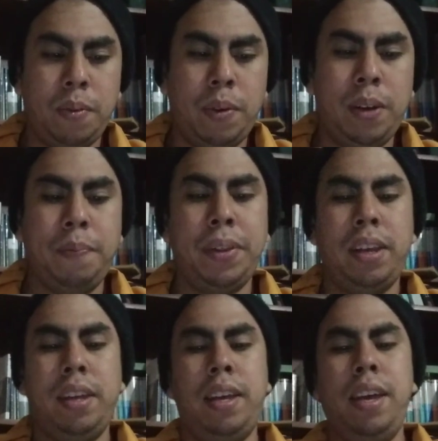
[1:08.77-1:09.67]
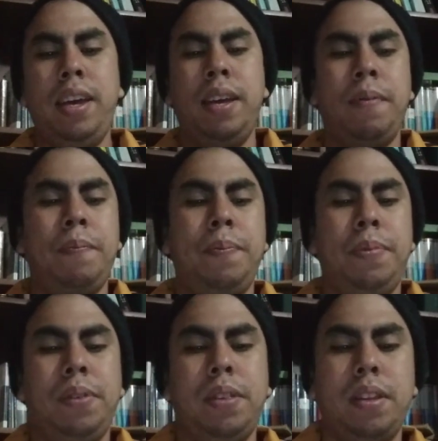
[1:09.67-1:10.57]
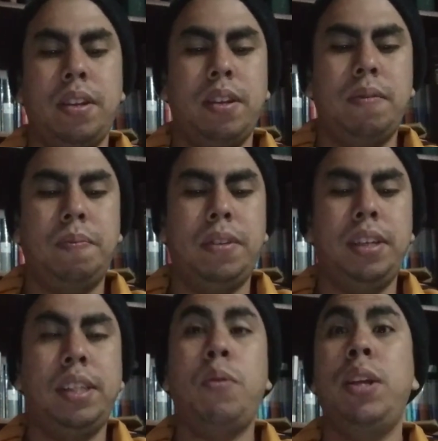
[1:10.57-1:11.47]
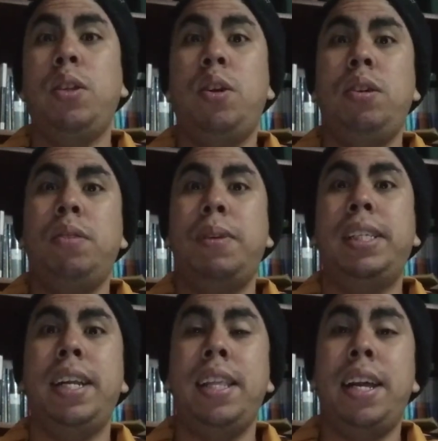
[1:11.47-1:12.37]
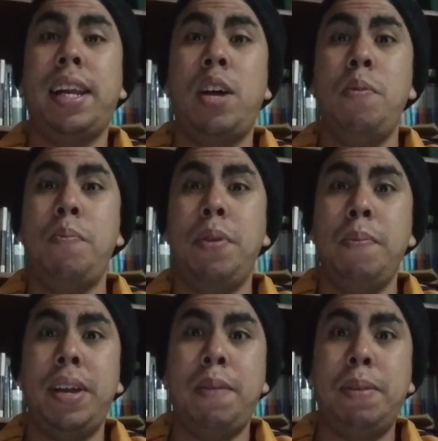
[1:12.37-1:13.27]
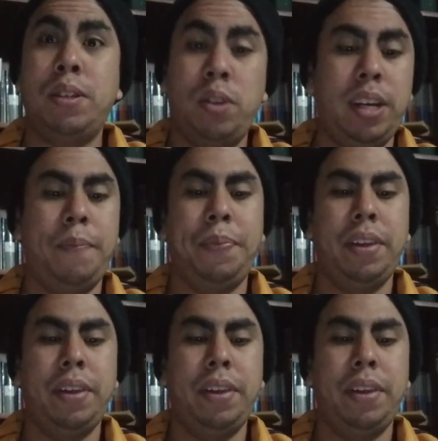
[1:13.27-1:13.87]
Bueno, em, este cuento va a ser narrado en primera persona.